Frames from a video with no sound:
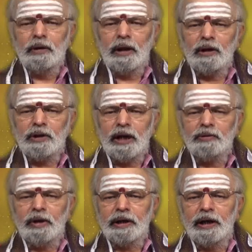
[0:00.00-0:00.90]
ధనుసు
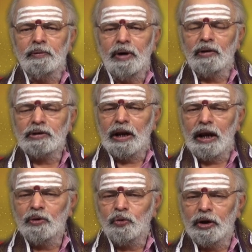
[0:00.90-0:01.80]
రాశి వారికి ఈ వారం చాలా
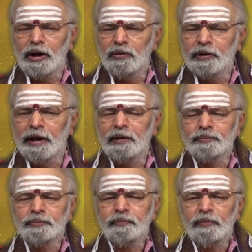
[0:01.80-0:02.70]
అనుకూలంగా ఉంది
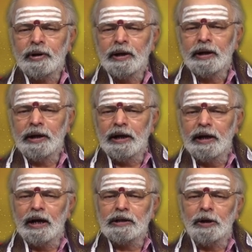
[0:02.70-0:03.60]

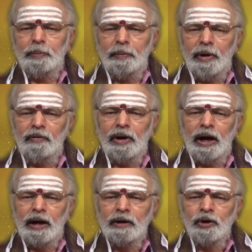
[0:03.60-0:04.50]
ఏలినాడు శని ప్రభావం వల్ల
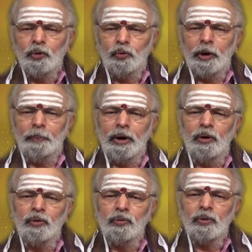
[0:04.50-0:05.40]
కొన్ని పనులు